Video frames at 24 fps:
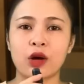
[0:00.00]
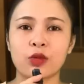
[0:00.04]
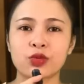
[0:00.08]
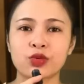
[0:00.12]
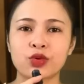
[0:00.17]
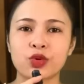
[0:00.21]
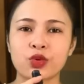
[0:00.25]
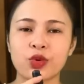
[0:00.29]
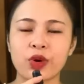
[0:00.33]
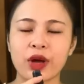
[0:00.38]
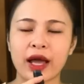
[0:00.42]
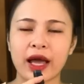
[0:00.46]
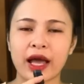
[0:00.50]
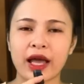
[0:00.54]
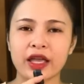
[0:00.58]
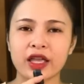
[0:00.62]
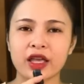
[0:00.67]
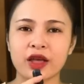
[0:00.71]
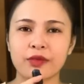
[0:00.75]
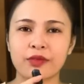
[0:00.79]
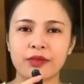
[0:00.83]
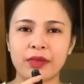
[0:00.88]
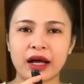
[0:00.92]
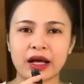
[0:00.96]
Ông chú
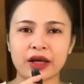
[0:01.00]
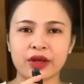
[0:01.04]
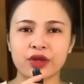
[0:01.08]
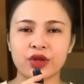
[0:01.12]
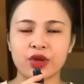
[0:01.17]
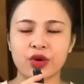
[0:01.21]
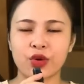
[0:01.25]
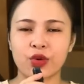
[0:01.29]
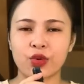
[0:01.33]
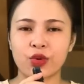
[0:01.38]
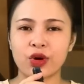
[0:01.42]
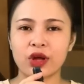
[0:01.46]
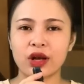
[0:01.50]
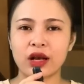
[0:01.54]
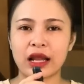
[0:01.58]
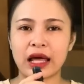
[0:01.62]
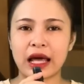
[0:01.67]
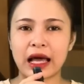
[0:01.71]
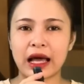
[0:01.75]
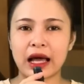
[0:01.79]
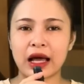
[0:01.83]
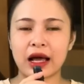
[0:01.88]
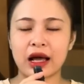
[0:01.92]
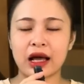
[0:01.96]
hai mặc dù
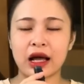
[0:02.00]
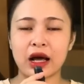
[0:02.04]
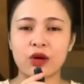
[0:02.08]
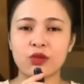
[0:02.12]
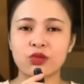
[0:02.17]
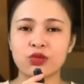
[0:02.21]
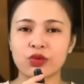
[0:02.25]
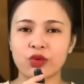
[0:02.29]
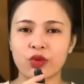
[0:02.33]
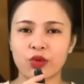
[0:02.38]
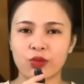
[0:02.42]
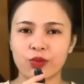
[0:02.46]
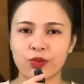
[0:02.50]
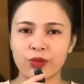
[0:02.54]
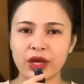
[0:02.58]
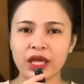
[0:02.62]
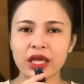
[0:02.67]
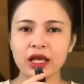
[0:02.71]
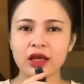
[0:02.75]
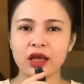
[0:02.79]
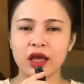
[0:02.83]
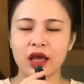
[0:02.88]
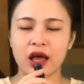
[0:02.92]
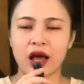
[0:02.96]
là ông cũng
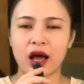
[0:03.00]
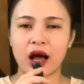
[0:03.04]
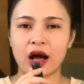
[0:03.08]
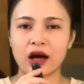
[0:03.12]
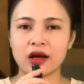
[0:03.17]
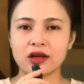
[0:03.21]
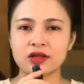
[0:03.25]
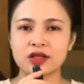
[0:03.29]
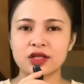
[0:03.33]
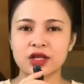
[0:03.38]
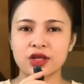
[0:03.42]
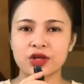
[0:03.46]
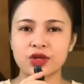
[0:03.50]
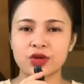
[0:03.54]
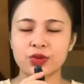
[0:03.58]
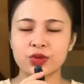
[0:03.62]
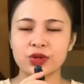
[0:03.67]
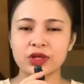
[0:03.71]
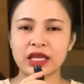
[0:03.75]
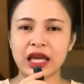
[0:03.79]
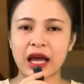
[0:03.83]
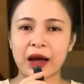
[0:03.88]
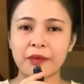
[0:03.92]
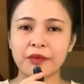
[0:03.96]
biết ở trên
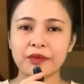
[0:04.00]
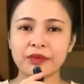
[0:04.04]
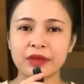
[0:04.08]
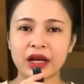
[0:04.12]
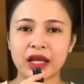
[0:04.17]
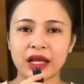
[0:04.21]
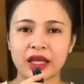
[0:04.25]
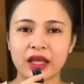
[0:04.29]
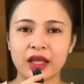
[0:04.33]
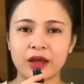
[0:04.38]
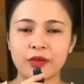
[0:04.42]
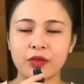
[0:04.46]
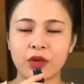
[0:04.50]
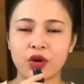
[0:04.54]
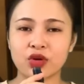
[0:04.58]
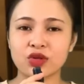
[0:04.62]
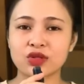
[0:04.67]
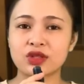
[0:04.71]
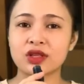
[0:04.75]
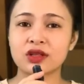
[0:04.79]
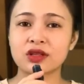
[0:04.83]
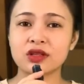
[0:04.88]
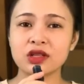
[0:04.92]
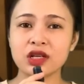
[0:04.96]
núi Cấm này
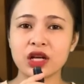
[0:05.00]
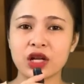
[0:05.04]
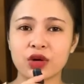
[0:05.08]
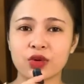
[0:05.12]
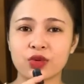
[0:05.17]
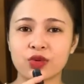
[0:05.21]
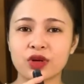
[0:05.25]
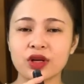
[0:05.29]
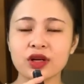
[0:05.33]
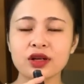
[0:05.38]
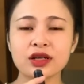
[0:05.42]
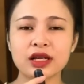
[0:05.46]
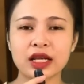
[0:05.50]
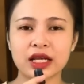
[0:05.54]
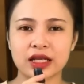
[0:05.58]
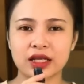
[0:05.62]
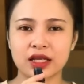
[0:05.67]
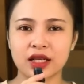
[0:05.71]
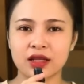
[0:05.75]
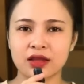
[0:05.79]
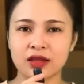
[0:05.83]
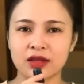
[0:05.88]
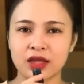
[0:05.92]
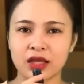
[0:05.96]
mọi thứ đều rất là
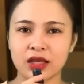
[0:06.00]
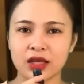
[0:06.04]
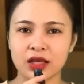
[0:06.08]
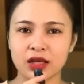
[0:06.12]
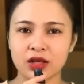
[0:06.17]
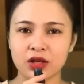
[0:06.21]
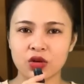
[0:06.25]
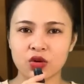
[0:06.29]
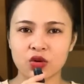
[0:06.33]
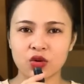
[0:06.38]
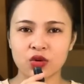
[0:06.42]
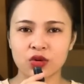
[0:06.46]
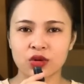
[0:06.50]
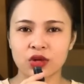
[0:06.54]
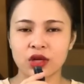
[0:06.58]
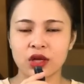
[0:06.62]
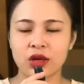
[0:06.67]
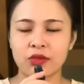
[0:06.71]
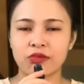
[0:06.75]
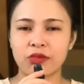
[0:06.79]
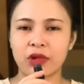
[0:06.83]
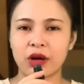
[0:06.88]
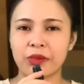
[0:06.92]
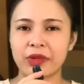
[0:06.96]
linh thiêng luôn,
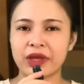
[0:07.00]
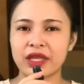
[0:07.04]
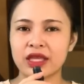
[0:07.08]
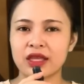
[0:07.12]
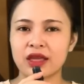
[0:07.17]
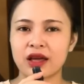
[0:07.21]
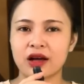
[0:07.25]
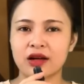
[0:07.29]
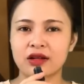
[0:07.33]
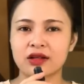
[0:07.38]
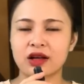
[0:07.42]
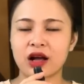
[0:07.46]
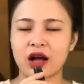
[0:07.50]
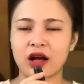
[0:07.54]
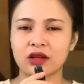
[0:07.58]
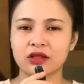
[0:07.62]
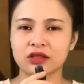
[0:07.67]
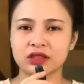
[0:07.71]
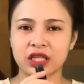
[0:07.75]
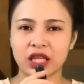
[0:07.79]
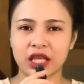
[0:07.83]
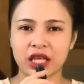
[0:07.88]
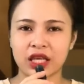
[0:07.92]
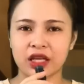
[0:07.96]
mà bây giờ
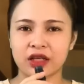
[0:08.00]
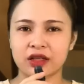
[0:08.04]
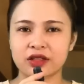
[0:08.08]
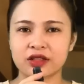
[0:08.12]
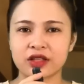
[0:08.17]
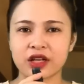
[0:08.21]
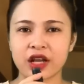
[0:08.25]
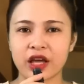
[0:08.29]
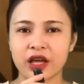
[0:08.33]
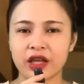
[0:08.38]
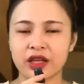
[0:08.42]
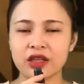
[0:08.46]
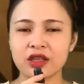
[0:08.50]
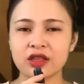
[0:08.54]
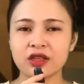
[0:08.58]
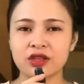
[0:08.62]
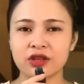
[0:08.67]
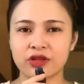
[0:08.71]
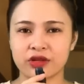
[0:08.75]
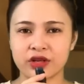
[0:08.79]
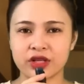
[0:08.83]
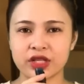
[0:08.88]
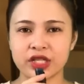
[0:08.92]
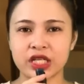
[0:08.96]
cần tiền để
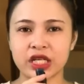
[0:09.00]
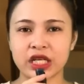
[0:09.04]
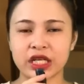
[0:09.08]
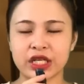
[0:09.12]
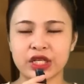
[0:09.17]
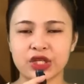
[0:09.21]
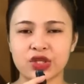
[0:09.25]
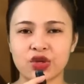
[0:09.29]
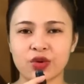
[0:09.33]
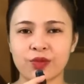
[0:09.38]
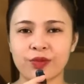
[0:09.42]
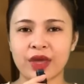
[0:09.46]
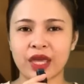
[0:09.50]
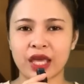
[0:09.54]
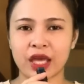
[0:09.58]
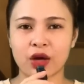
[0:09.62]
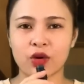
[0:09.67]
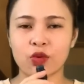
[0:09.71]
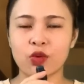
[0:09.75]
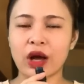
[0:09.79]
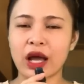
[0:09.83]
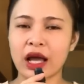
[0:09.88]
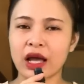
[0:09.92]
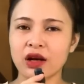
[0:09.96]
chữa trị cho
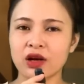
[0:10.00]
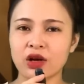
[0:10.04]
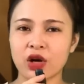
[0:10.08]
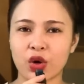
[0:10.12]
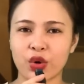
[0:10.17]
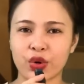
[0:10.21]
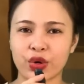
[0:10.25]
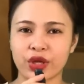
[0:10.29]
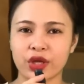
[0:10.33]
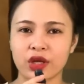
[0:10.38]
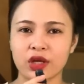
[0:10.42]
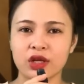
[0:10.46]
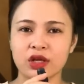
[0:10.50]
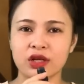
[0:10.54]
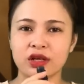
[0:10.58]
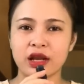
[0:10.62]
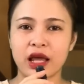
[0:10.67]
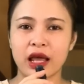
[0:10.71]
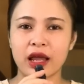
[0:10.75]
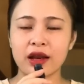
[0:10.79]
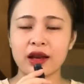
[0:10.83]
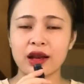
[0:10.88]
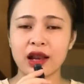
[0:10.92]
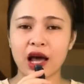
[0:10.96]
mẹ quá rồi.
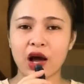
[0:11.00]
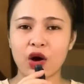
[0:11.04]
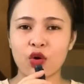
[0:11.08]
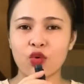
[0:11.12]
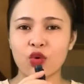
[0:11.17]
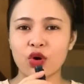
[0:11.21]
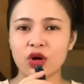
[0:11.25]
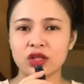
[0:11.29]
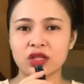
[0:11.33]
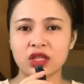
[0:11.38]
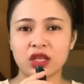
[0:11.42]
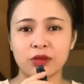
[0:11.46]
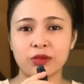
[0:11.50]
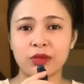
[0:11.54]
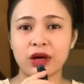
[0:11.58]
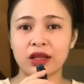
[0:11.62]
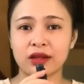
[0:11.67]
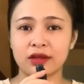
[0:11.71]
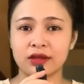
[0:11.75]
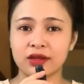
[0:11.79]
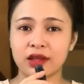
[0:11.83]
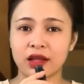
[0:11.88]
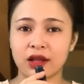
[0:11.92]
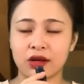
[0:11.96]
Để lâu thì
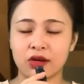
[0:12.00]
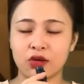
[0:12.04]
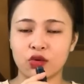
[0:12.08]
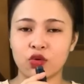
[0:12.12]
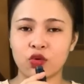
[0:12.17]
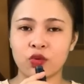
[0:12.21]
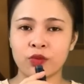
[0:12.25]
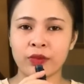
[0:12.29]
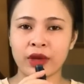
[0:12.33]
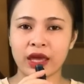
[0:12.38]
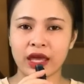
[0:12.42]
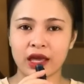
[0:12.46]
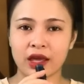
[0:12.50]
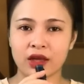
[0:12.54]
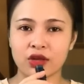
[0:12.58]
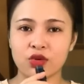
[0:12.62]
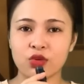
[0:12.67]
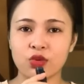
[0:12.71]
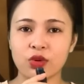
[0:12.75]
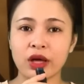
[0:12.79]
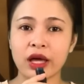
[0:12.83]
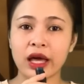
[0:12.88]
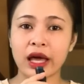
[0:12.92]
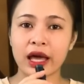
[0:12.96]
bệnh tình của mẹ
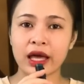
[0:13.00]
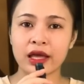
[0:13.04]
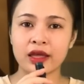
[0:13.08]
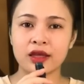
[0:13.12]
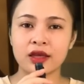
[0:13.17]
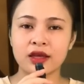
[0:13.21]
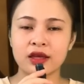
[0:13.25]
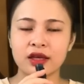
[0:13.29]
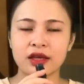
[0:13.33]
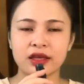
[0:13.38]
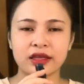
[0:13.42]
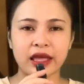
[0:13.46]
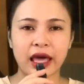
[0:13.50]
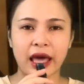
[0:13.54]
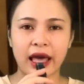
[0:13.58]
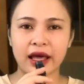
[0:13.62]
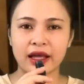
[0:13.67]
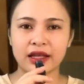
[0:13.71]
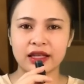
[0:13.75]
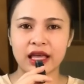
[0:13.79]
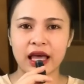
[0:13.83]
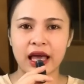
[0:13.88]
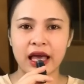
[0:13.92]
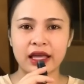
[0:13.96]
chú hai
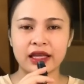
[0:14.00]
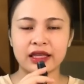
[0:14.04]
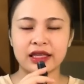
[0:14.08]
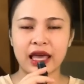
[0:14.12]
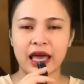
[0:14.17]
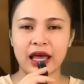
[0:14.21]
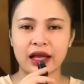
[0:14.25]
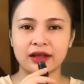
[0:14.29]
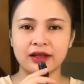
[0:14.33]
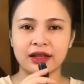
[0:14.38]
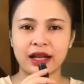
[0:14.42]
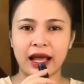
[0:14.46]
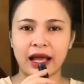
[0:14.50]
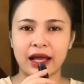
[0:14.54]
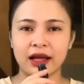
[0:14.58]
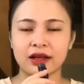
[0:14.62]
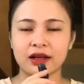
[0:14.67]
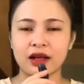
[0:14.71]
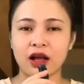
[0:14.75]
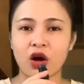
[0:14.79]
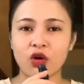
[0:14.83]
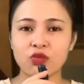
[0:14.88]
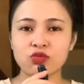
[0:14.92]
càng ngày càng nặng,